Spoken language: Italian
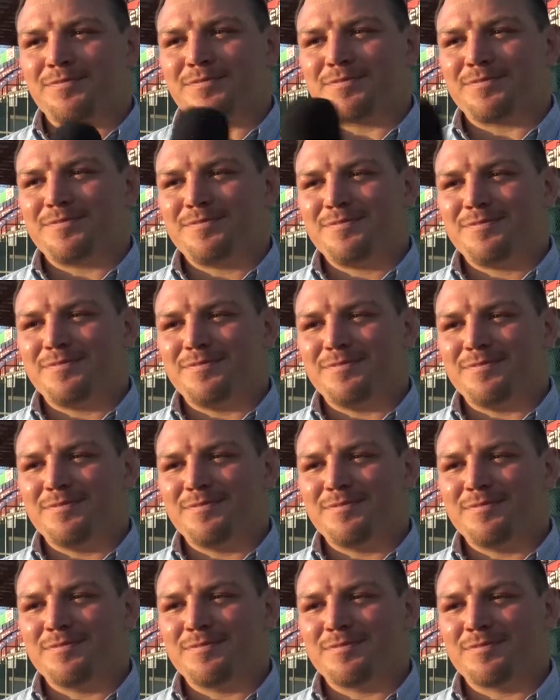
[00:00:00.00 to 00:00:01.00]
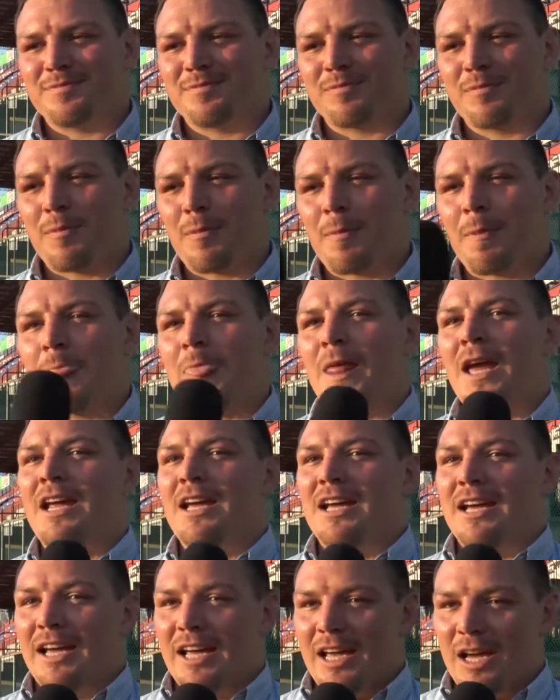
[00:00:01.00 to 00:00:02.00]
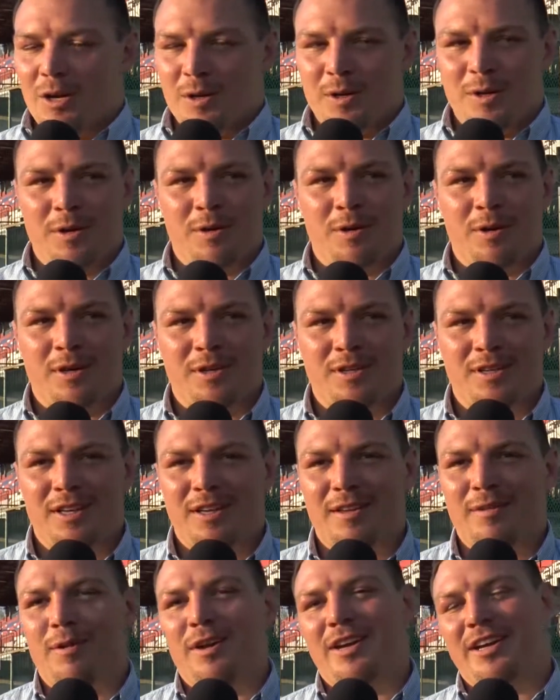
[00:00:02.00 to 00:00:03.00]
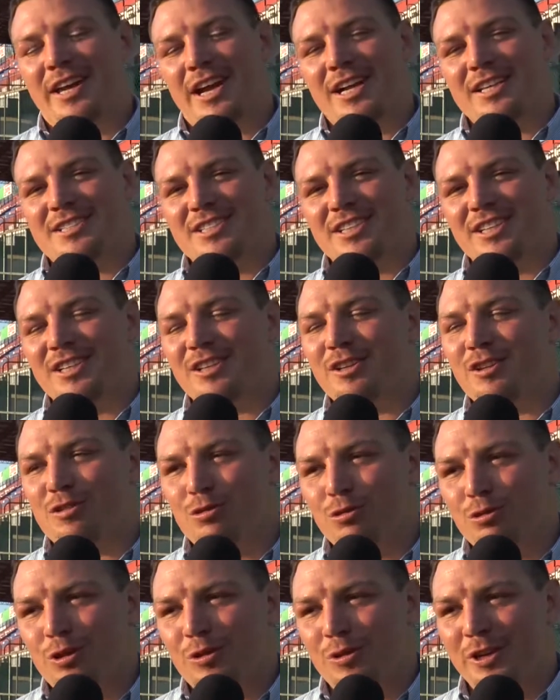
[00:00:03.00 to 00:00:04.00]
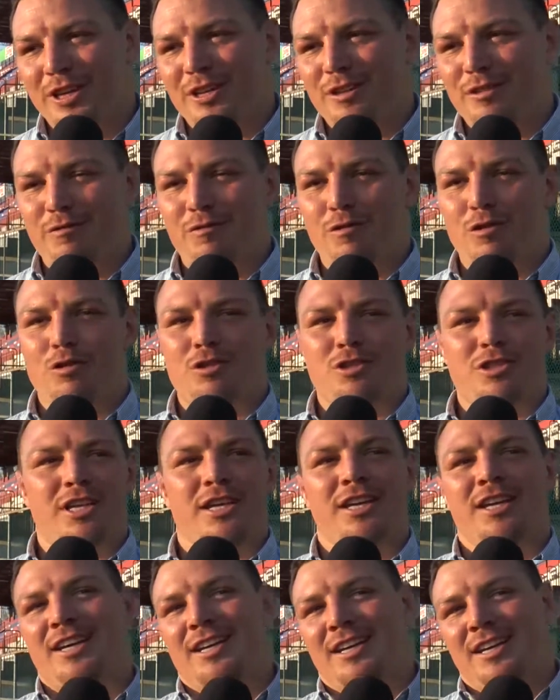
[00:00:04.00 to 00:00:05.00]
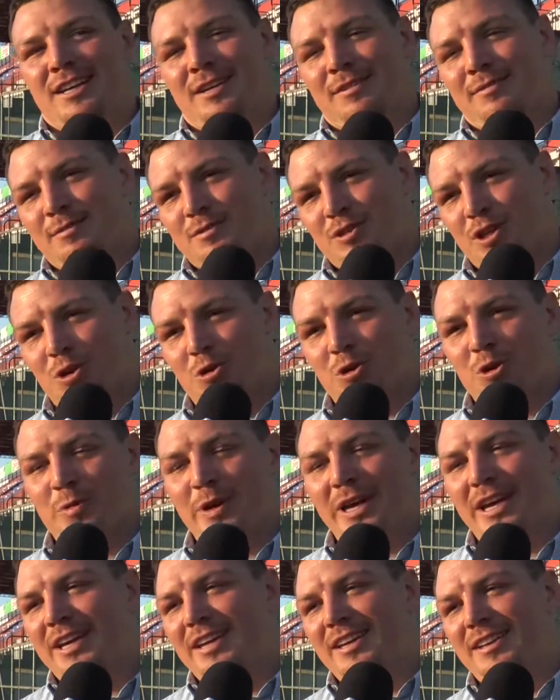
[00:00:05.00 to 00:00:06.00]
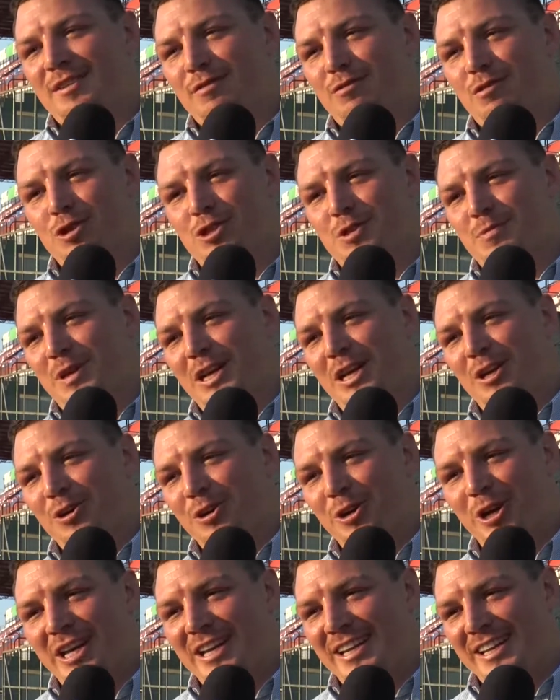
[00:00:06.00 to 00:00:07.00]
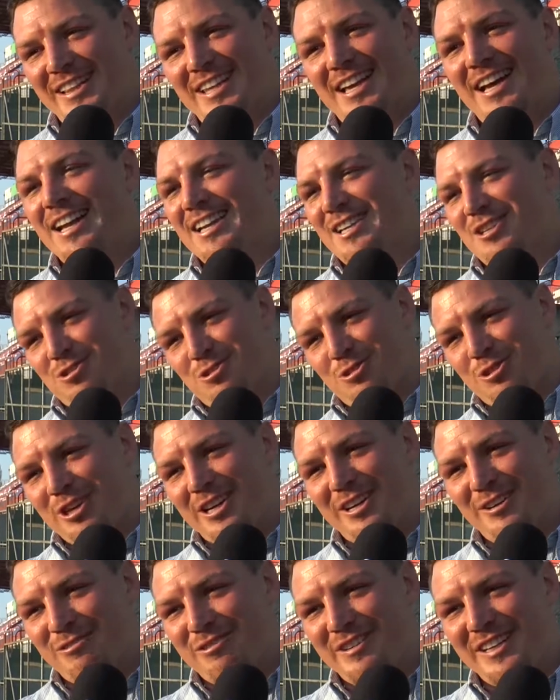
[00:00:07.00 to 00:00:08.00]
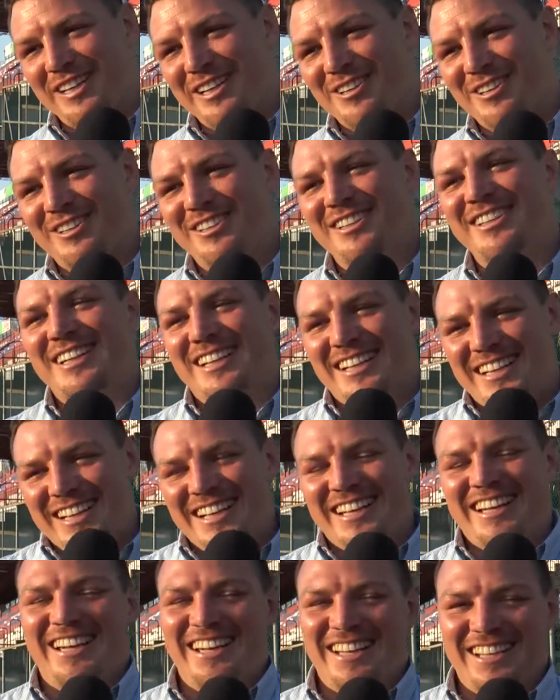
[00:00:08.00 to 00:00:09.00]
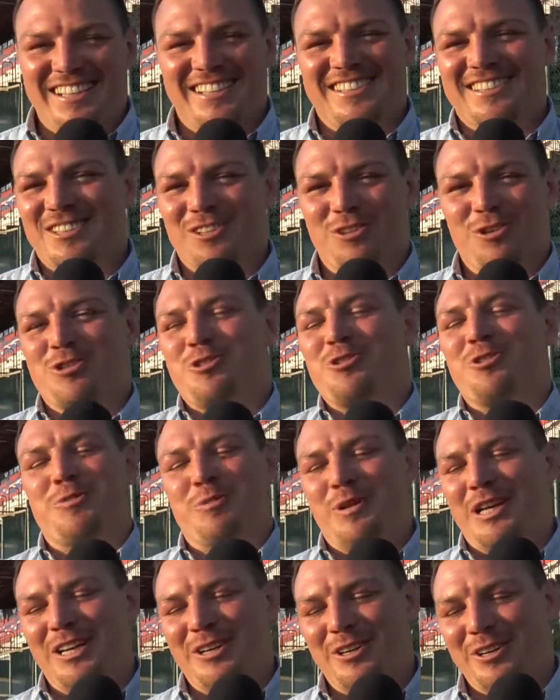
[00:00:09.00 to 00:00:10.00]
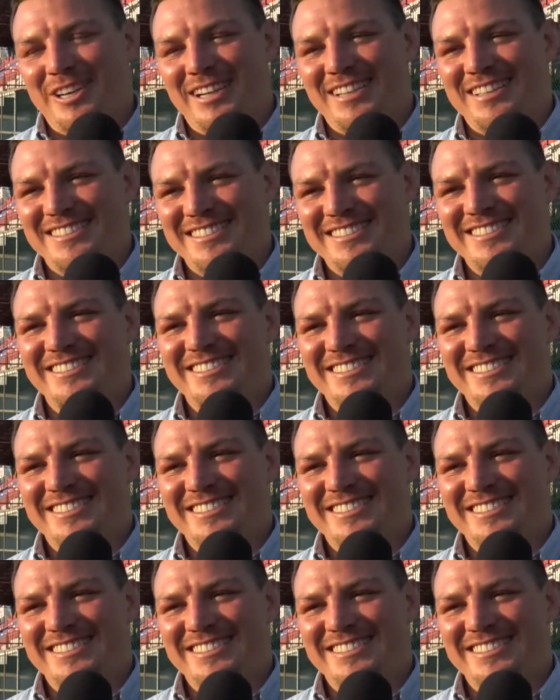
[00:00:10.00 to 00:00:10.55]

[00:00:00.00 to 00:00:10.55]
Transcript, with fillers: Cosa vuoi dire ai tifosi? Eh, grazie a tutto ai tifosi, secondo me i tifosi migliori in Italia sono a Rovigo e eh, loro sono i migliori.